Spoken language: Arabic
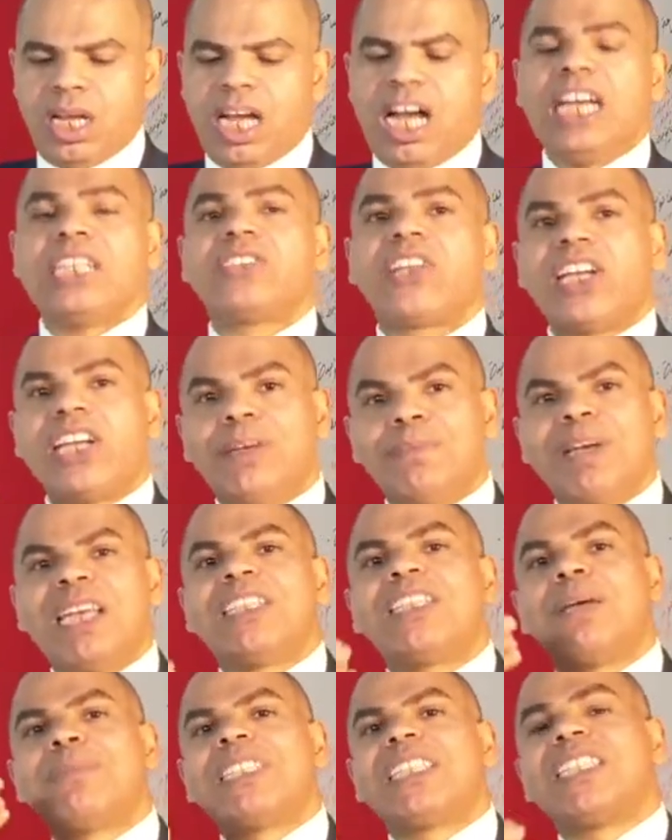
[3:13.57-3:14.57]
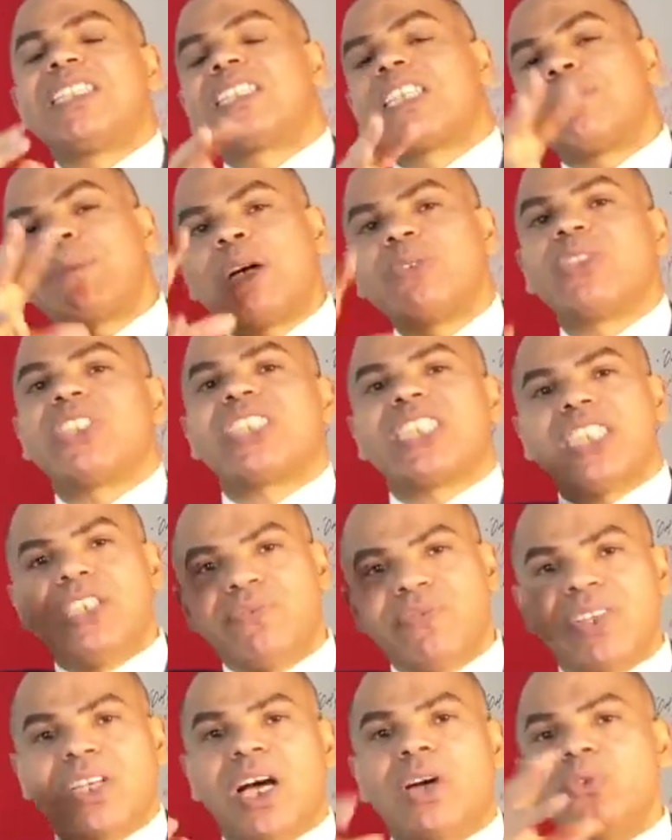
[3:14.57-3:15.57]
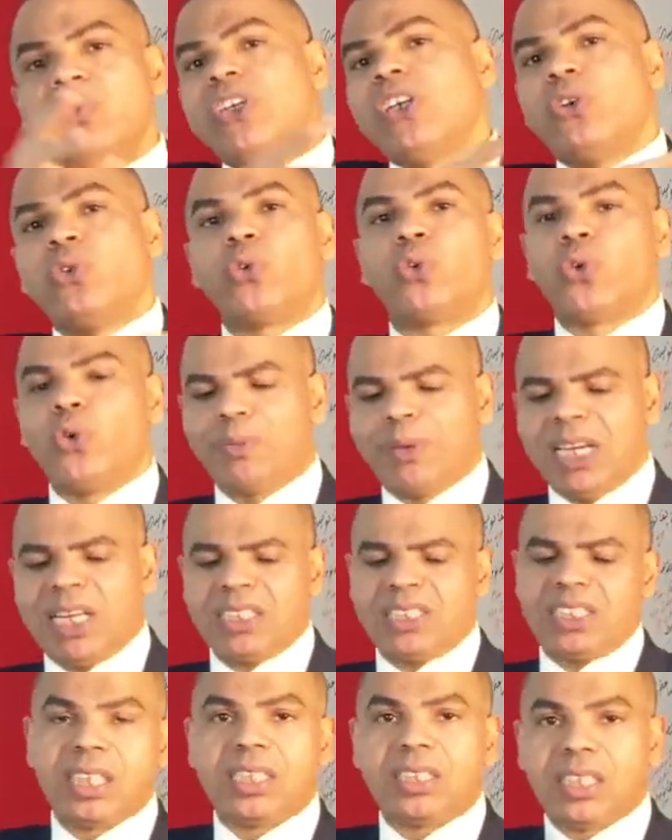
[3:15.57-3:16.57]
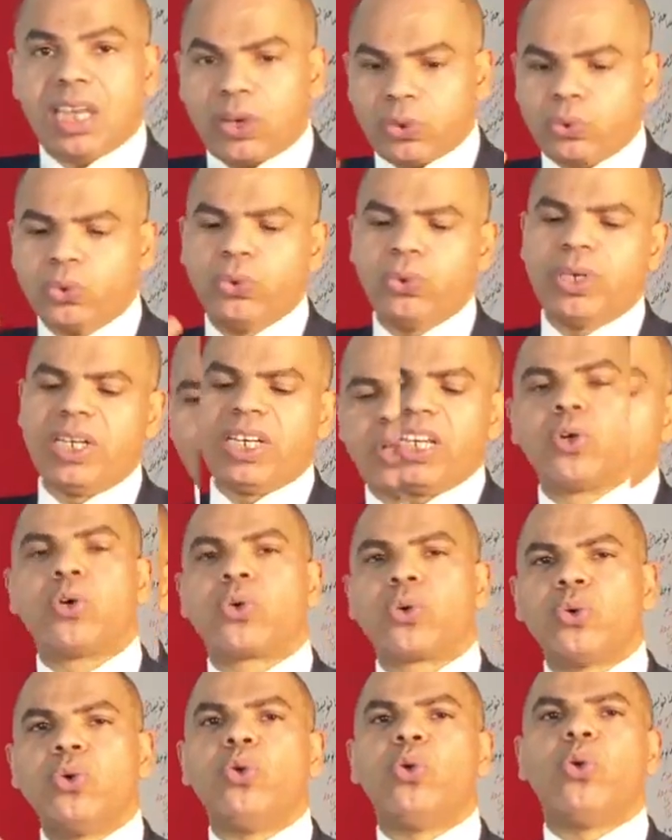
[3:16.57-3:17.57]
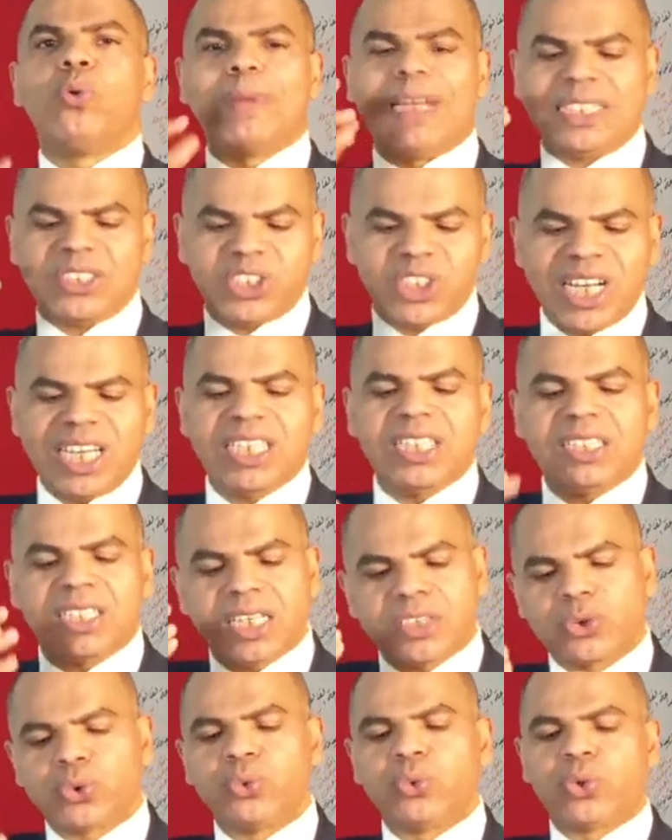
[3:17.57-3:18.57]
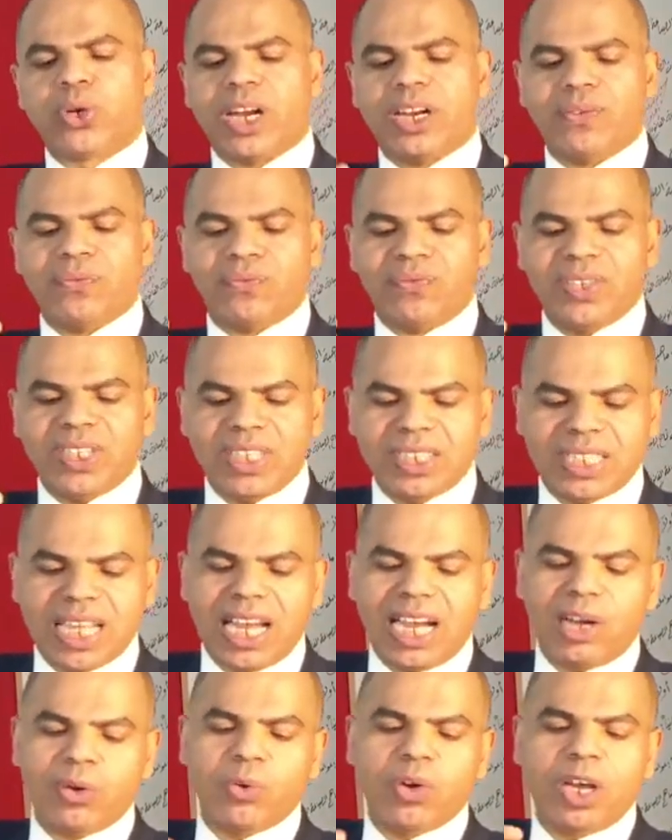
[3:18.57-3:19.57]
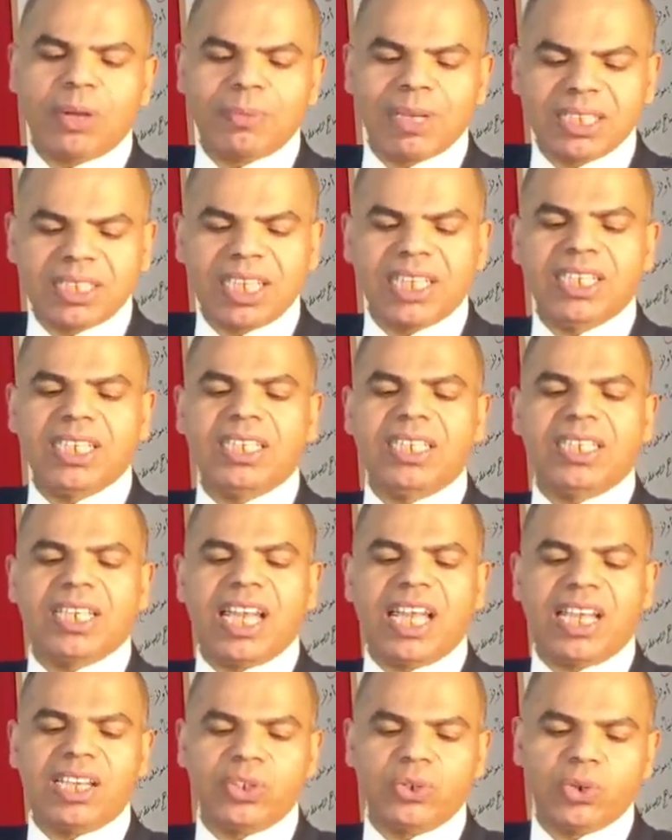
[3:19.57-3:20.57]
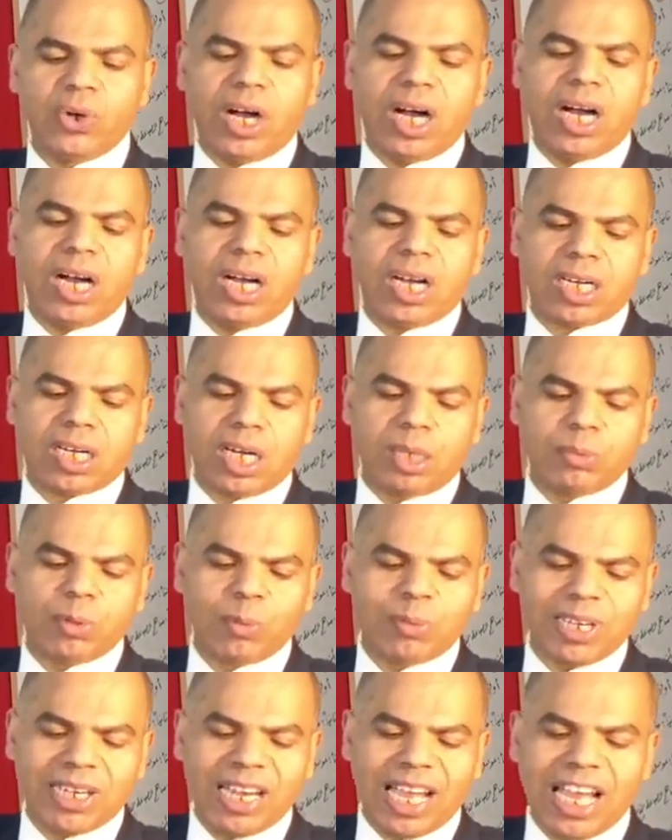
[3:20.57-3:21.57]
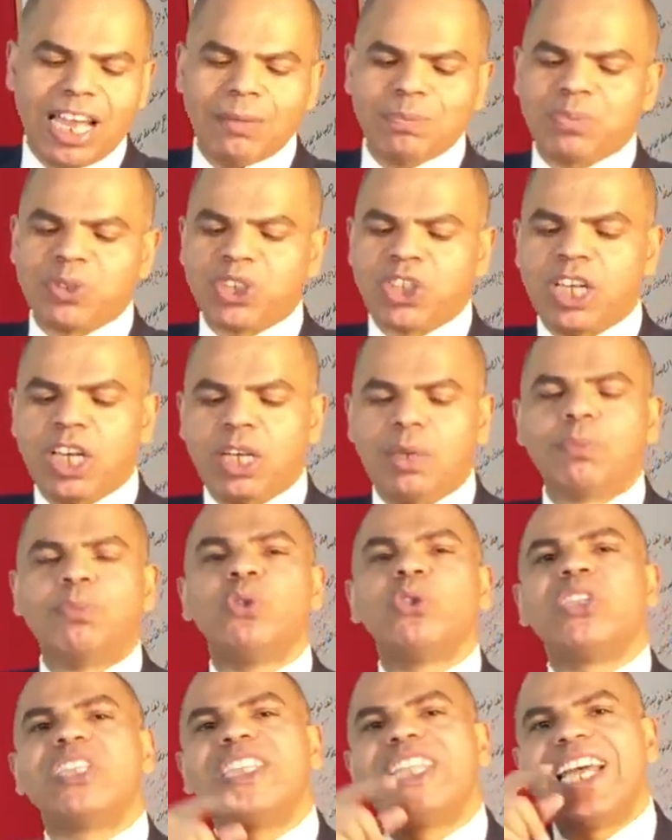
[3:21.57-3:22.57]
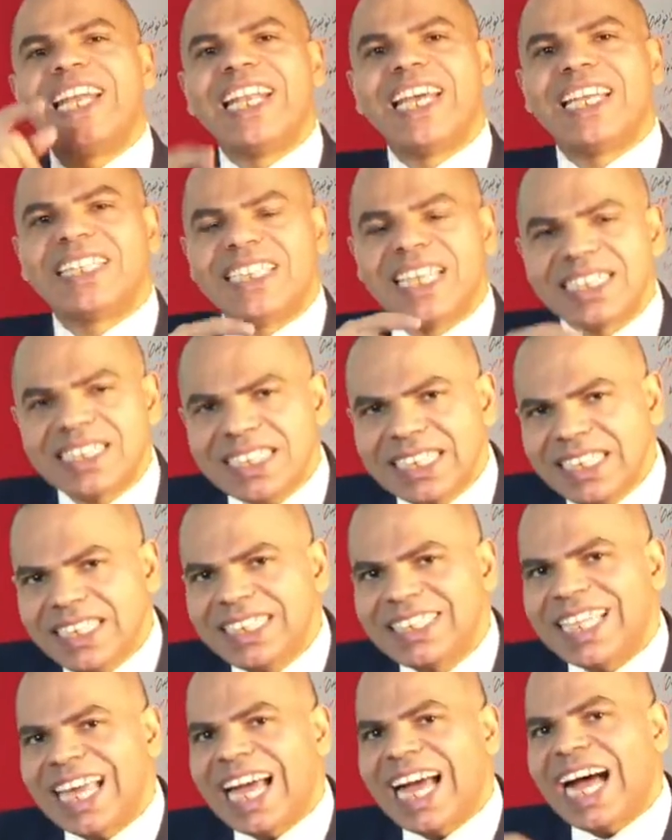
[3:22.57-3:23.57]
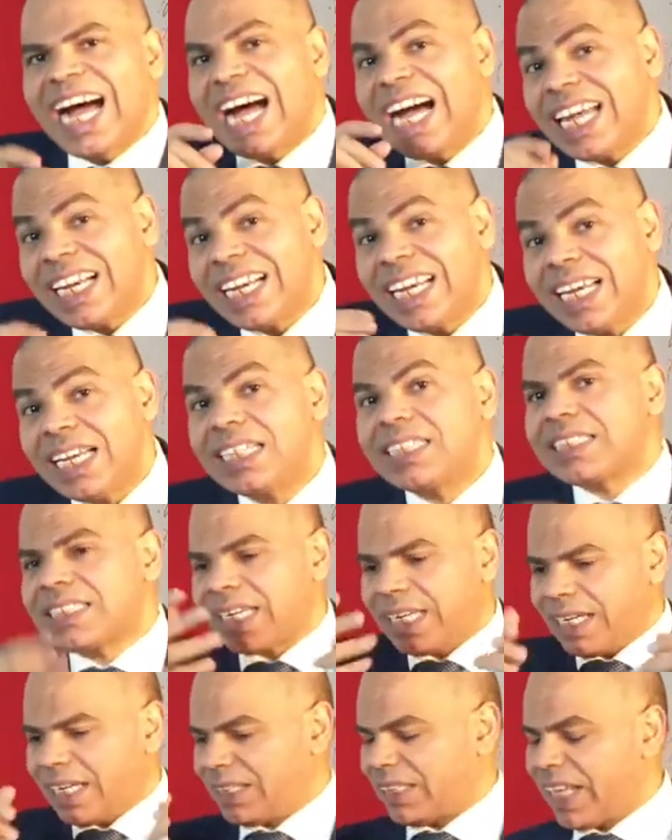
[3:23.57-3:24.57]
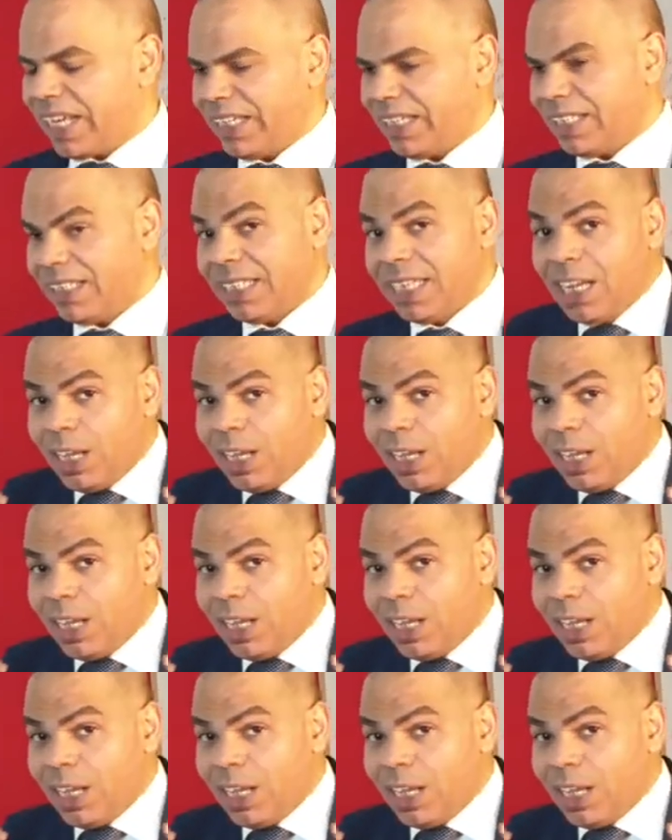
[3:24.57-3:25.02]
أيضا المادة 297 في قانون العقوبات تقول كل من شهد زورا في دعوى مدنية يعاقب بالحبس مدة لا تزيد على سنتين